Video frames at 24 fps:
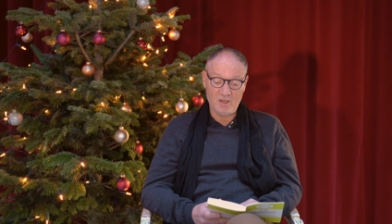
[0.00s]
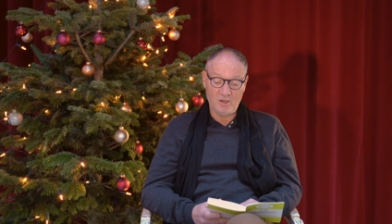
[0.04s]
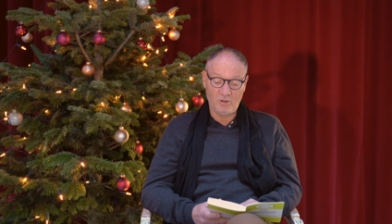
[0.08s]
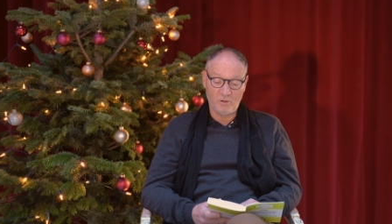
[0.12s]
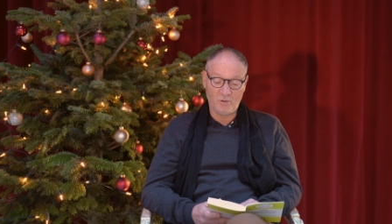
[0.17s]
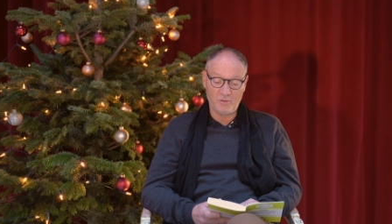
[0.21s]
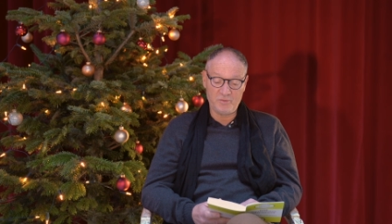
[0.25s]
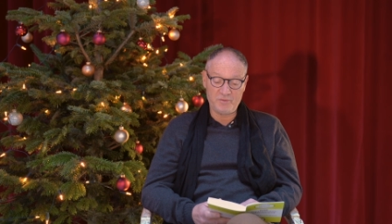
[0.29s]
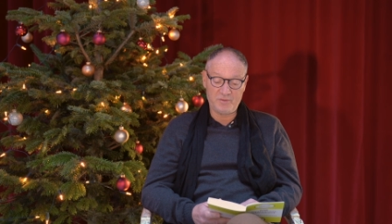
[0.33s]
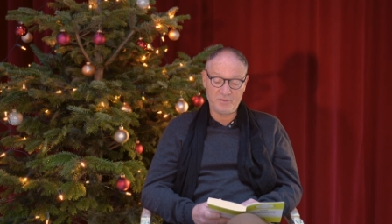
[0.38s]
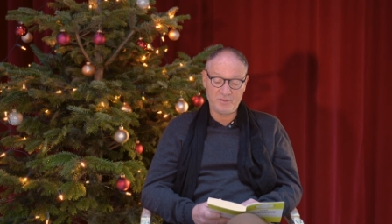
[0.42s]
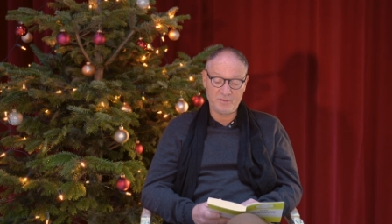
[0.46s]

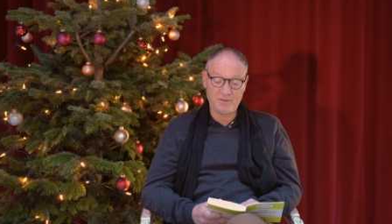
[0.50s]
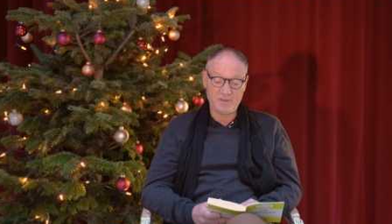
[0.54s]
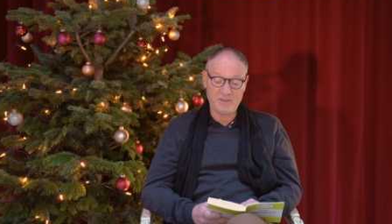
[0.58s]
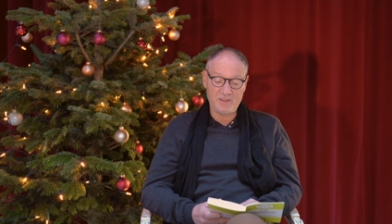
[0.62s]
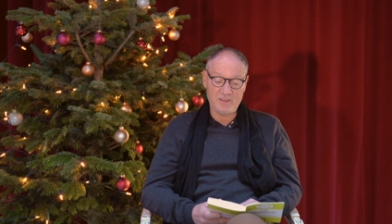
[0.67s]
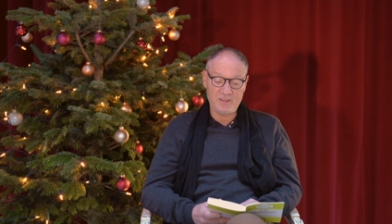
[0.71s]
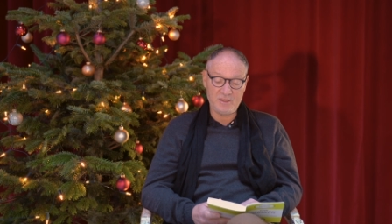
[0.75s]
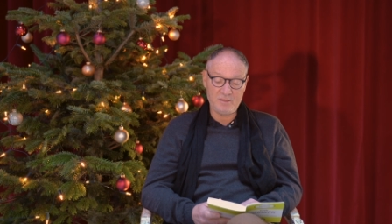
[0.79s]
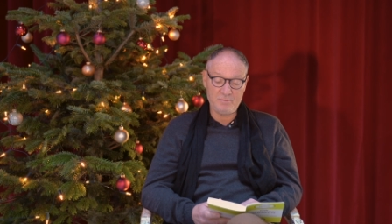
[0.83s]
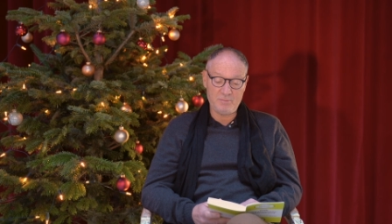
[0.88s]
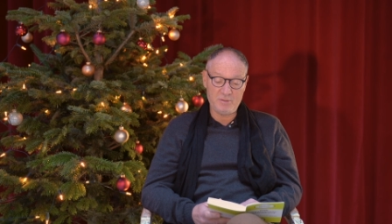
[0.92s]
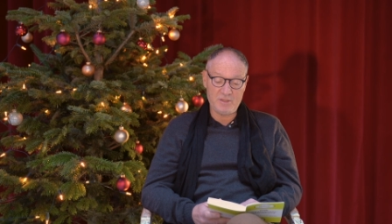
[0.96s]
Und
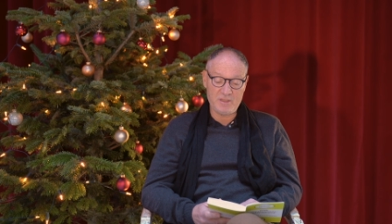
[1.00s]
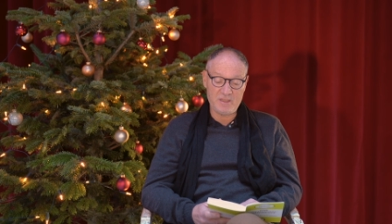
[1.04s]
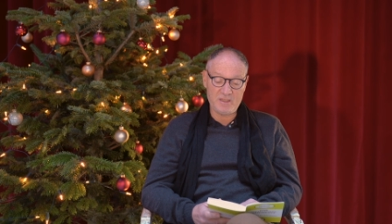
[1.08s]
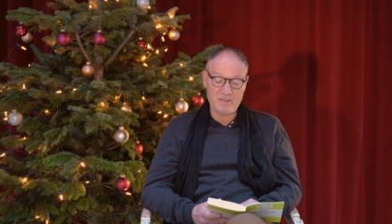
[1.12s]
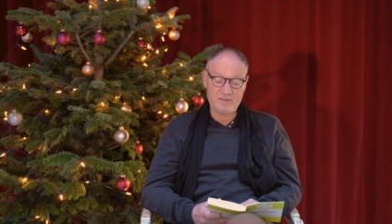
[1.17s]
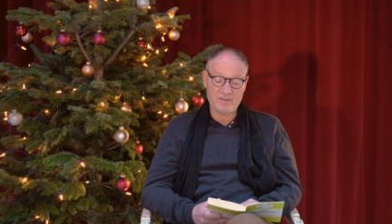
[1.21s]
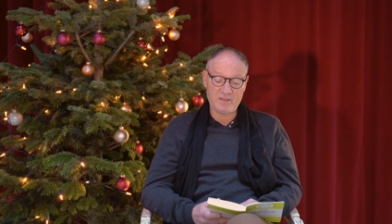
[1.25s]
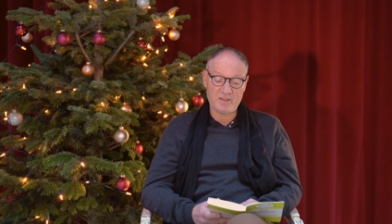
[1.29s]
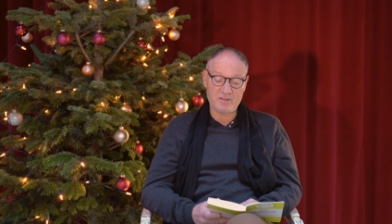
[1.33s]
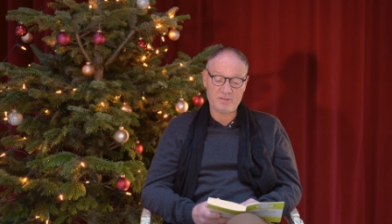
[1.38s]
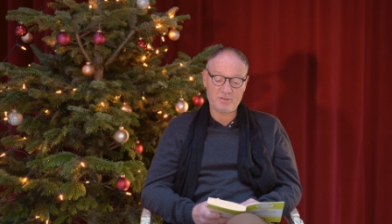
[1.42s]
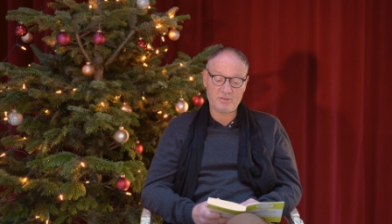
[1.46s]

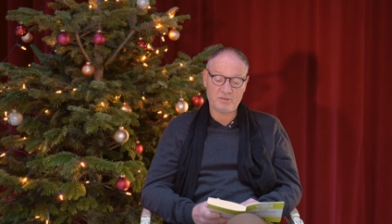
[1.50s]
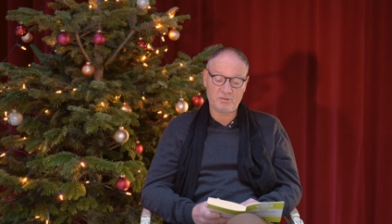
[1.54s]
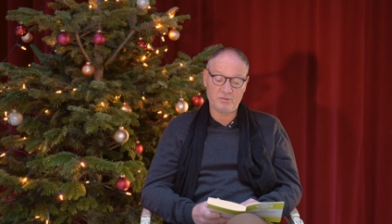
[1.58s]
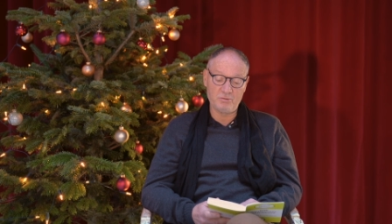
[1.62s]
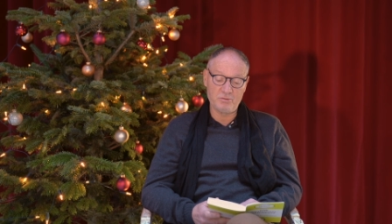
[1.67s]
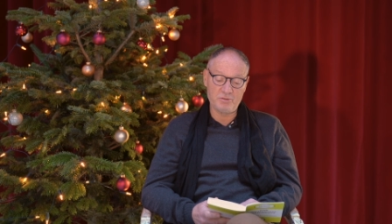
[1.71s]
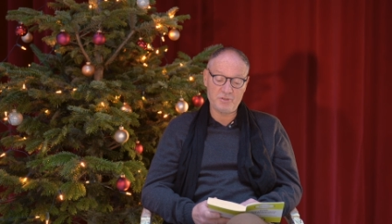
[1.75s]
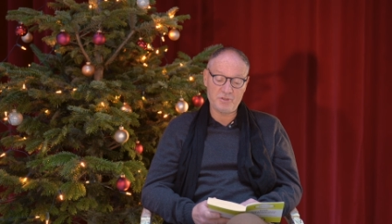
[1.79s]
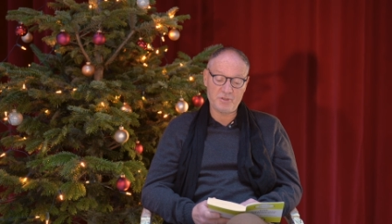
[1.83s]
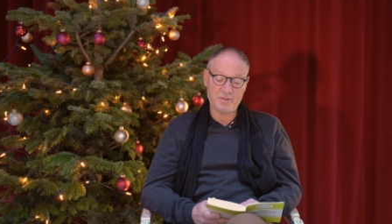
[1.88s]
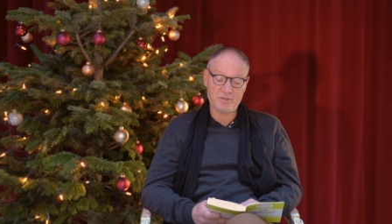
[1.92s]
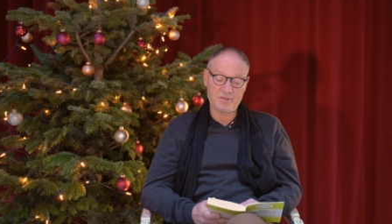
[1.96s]
Ebenezer
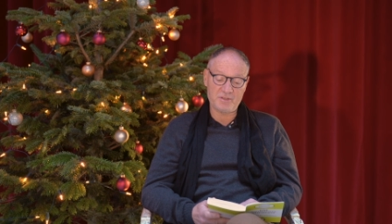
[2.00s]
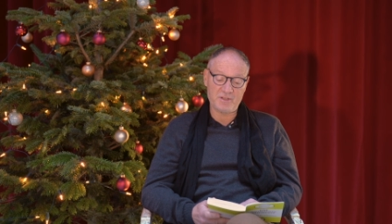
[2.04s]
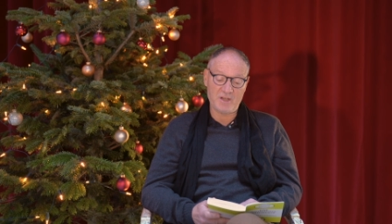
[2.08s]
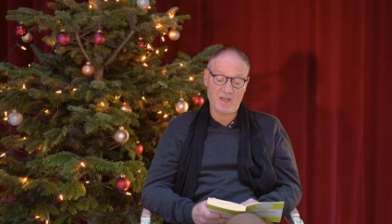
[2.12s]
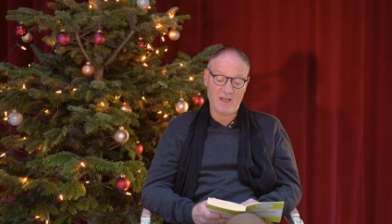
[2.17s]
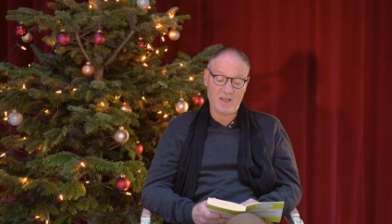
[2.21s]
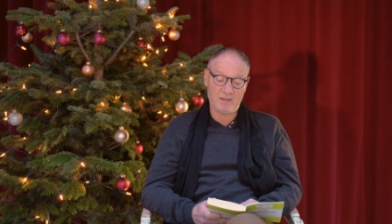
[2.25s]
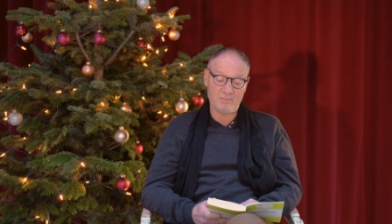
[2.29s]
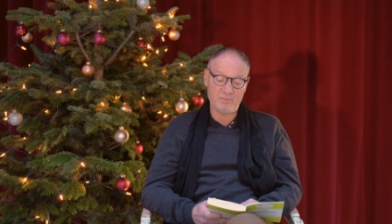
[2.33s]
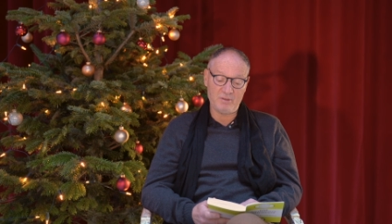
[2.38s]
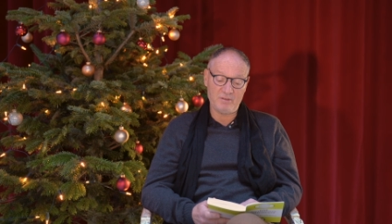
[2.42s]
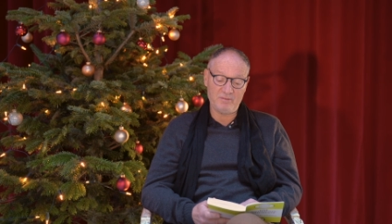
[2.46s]
Scrooges
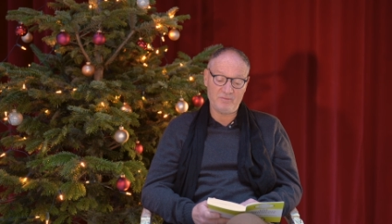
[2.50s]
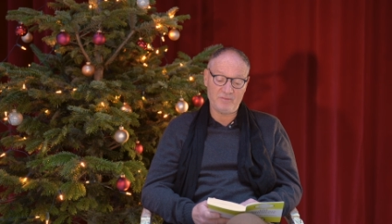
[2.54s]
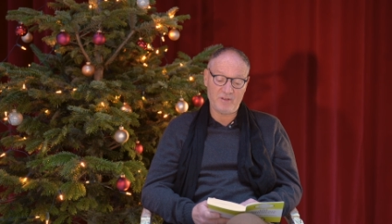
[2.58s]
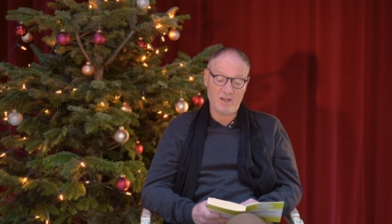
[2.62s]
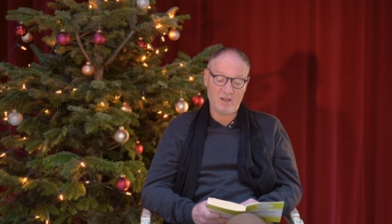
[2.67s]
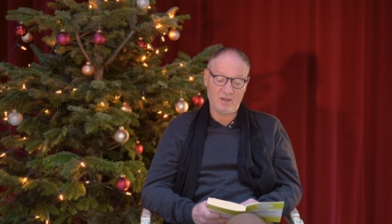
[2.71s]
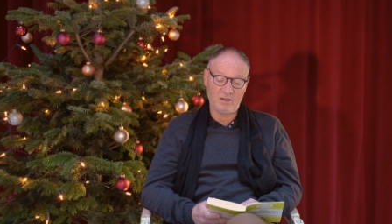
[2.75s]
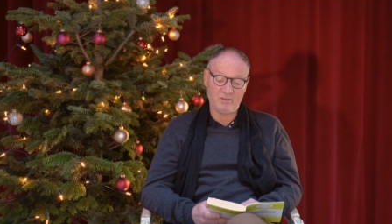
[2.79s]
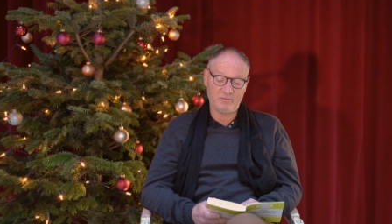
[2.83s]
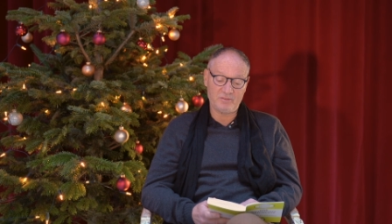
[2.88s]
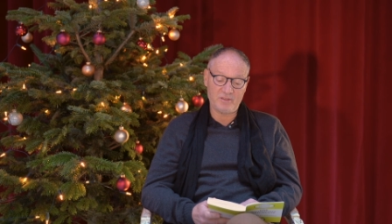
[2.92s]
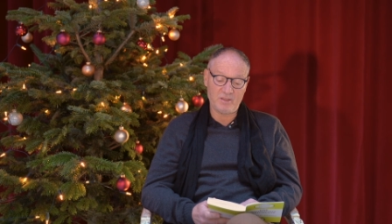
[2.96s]
Name
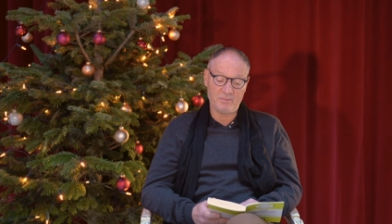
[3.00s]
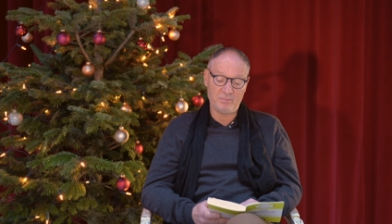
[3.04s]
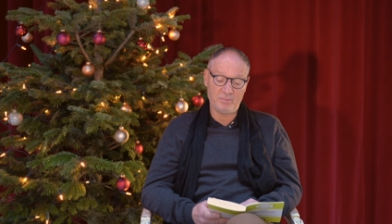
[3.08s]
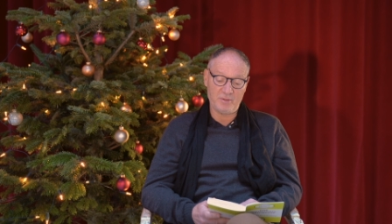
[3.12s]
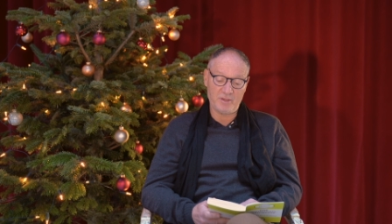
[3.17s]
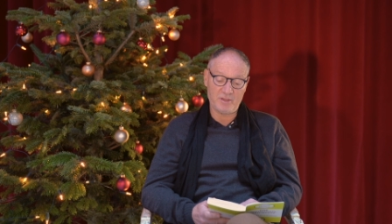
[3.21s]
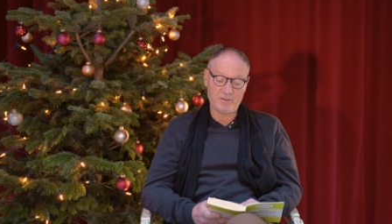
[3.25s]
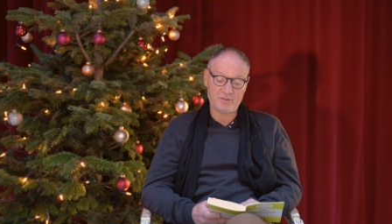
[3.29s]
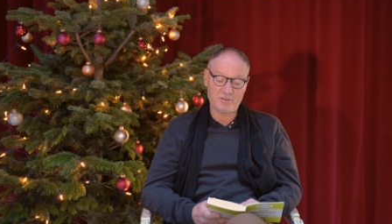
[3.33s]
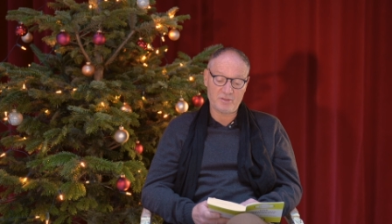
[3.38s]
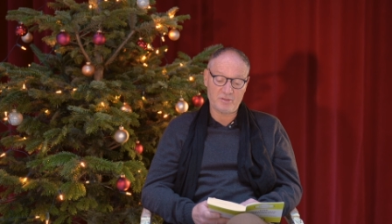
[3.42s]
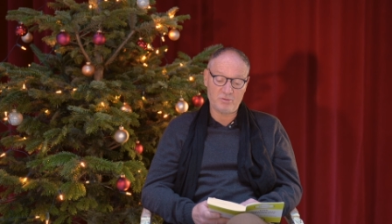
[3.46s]
war auf der
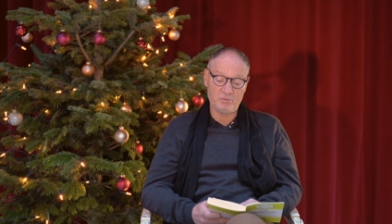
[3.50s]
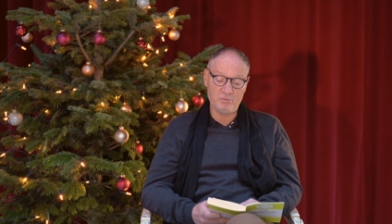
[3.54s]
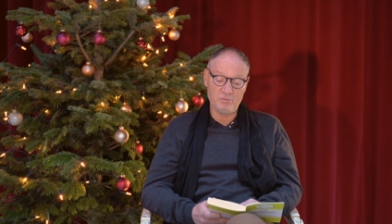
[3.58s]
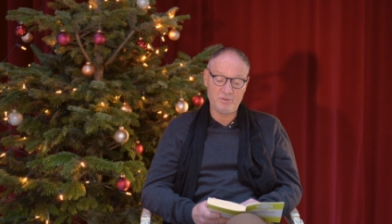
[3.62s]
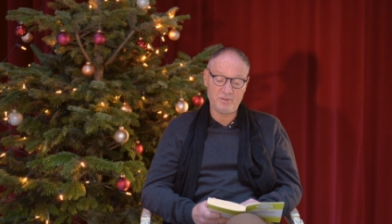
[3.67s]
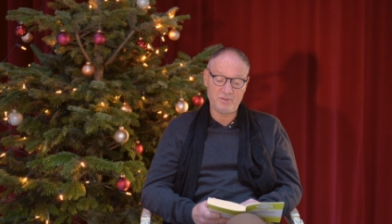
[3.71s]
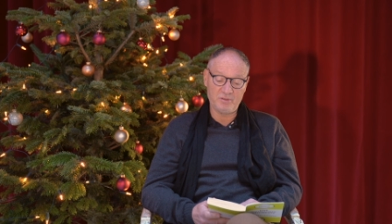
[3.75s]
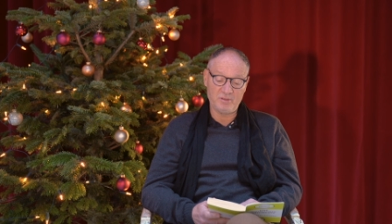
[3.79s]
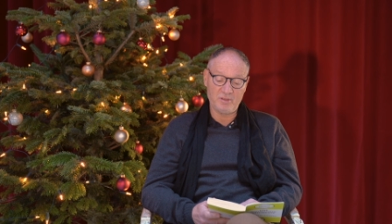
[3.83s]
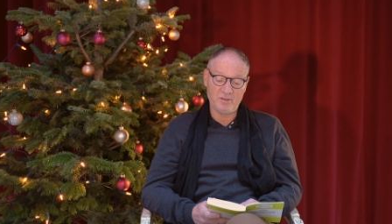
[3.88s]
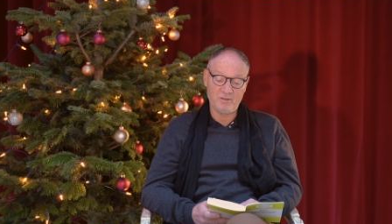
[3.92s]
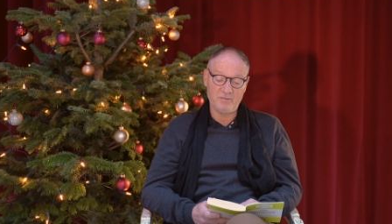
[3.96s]
Börse
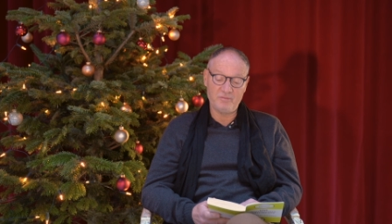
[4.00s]
gut